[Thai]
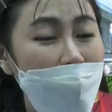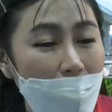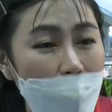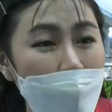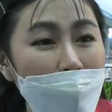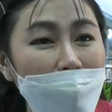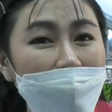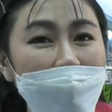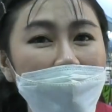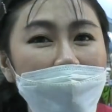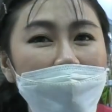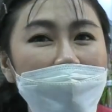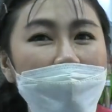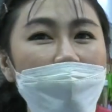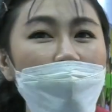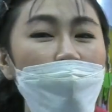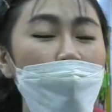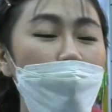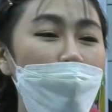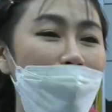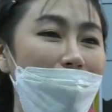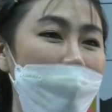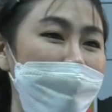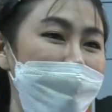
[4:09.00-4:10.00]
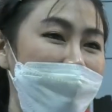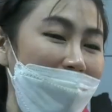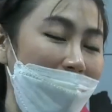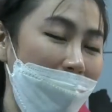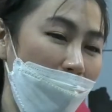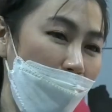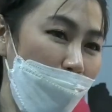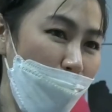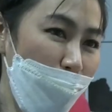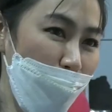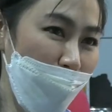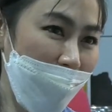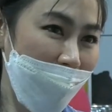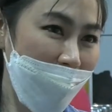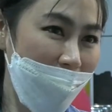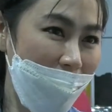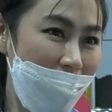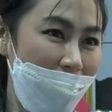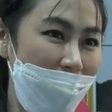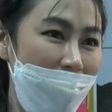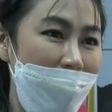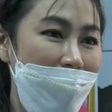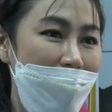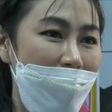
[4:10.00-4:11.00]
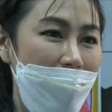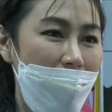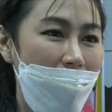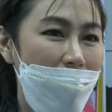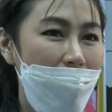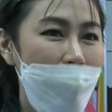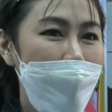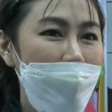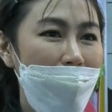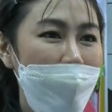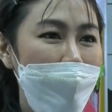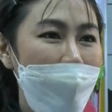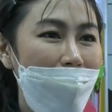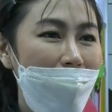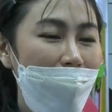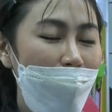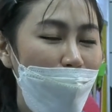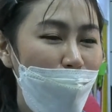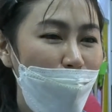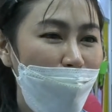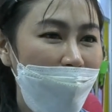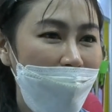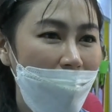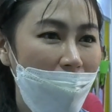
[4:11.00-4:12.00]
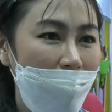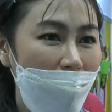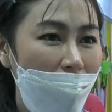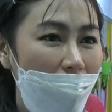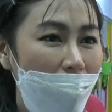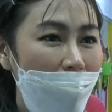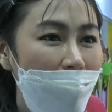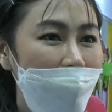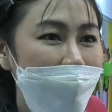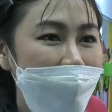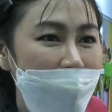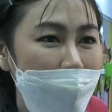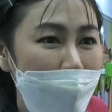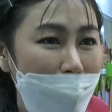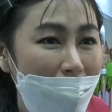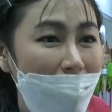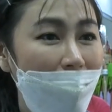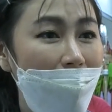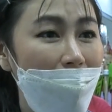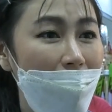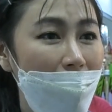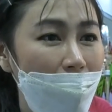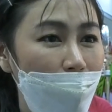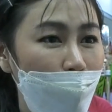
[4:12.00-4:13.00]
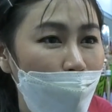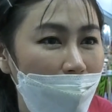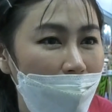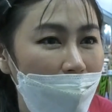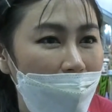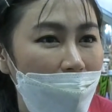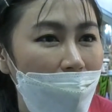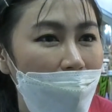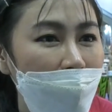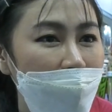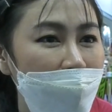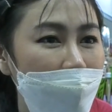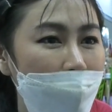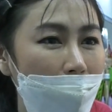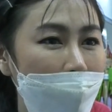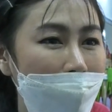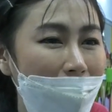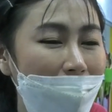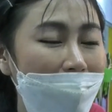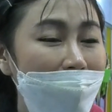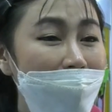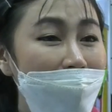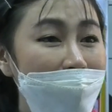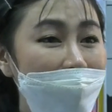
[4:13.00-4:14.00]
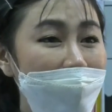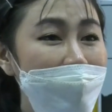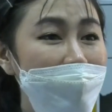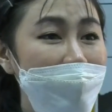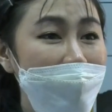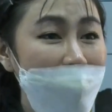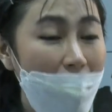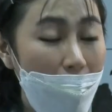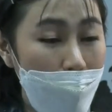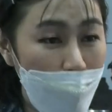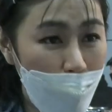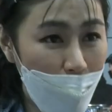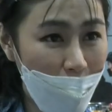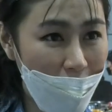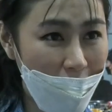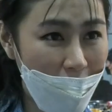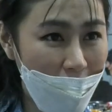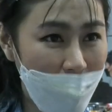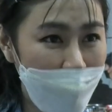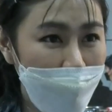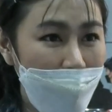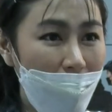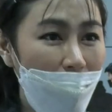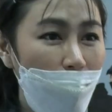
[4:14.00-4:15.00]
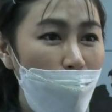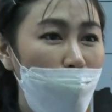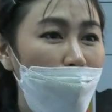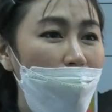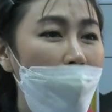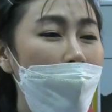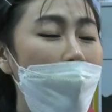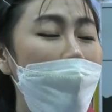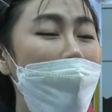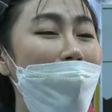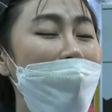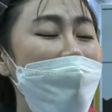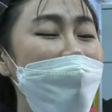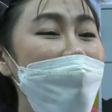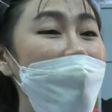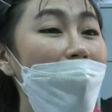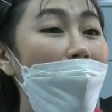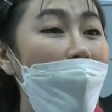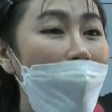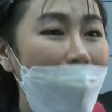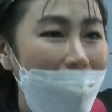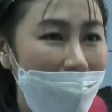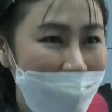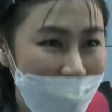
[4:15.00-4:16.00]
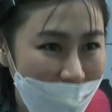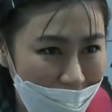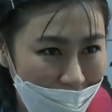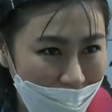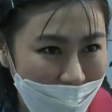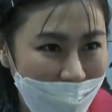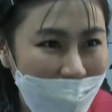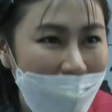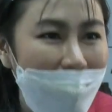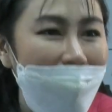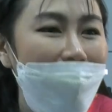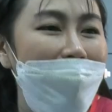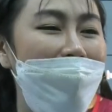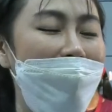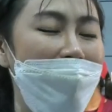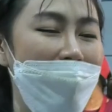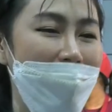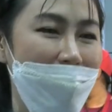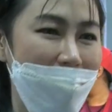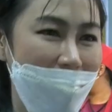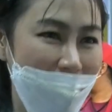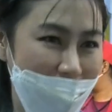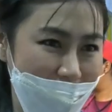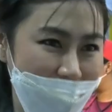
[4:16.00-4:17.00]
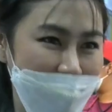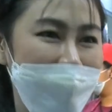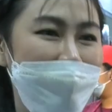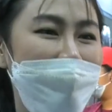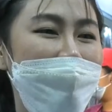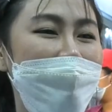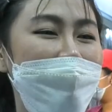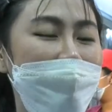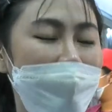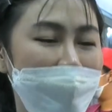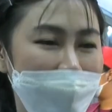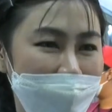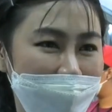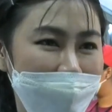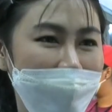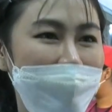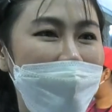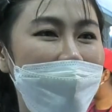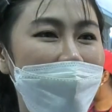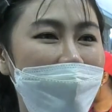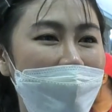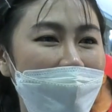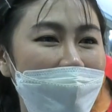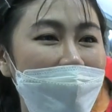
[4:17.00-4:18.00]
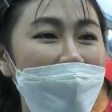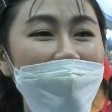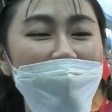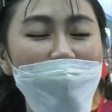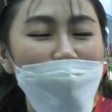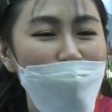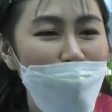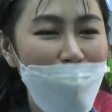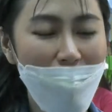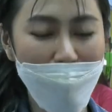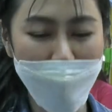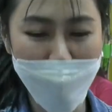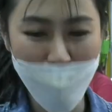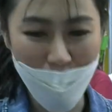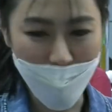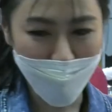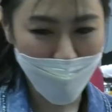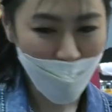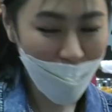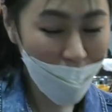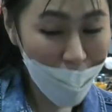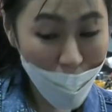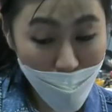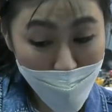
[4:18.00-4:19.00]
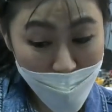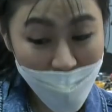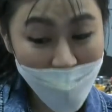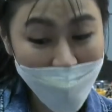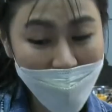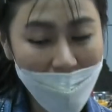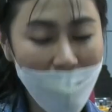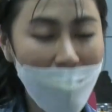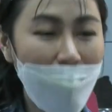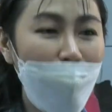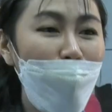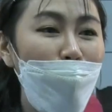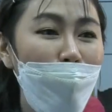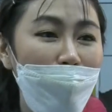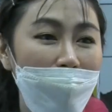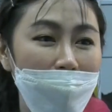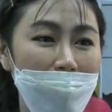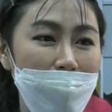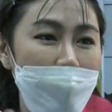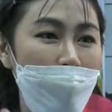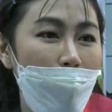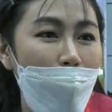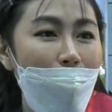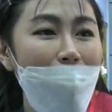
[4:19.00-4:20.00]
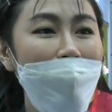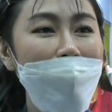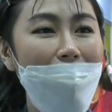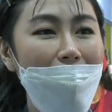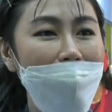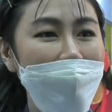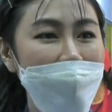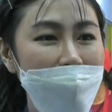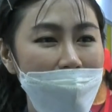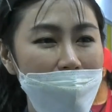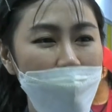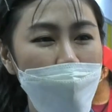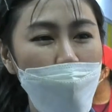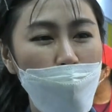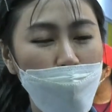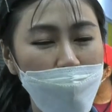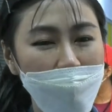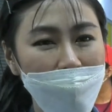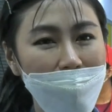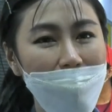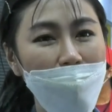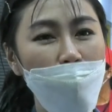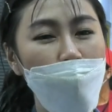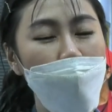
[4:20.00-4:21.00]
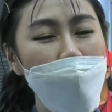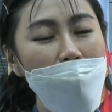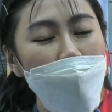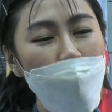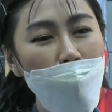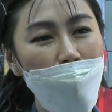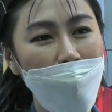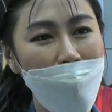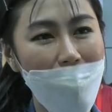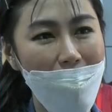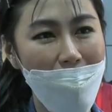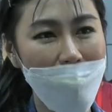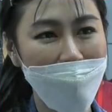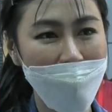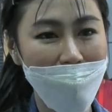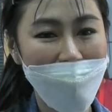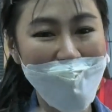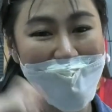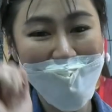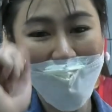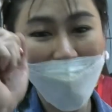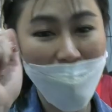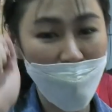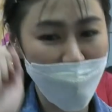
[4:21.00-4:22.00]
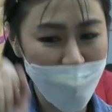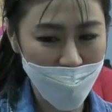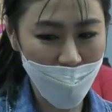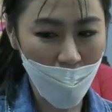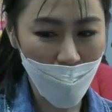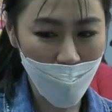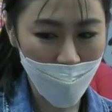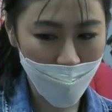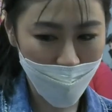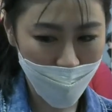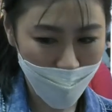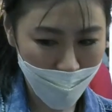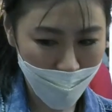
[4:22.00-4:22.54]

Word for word: งๆแล้วมันขึ้นอยู่กับแต่ละคนค่ะเหมือนบางคนเนี่ยก็จะเป็นเร็วเลยก็คือประมาณ 1-3 วันบางคนก็ประมาณ2 อาทิตย์อะไรอย่างเงี้ยค่ะขึ้นอยู่กับแบบข้อมือแต่ละคนเลยเพราะว่าการที่หมุนขนมเบื้องโบราณเนี่ยเราจะต้อง